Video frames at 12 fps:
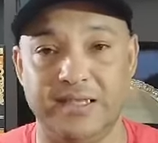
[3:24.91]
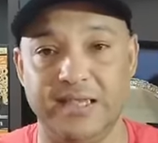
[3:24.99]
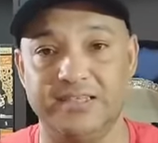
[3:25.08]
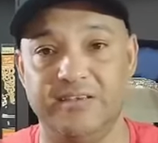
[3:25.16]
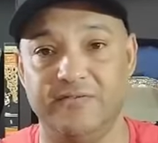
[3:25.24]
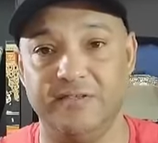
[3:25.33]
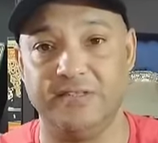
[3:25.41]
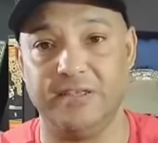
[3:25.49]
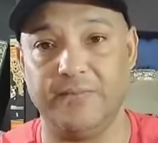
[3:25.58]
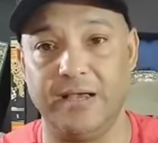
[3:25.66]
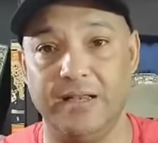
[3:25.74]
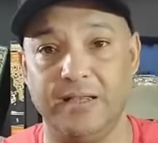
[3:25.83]
ساسي في
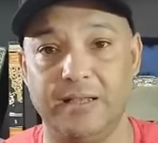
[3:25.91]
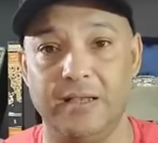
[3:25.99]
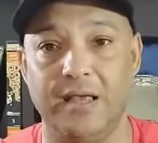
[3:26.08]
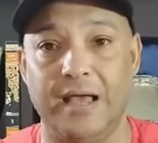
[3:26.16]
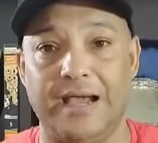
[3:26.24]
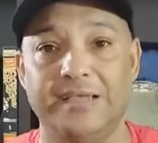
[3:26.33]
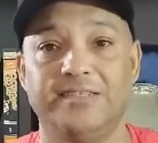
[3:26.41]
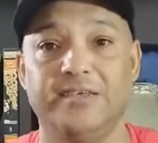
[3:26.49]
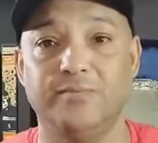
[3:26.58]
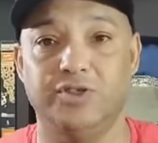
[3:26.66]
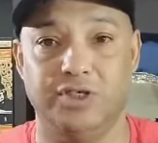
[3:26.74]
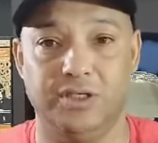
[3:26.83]
الزمالك عايز
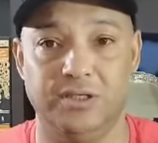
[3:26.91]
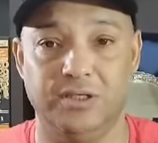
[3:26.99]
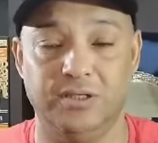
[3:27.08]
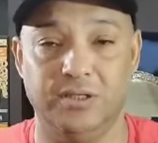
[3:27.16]
يمشي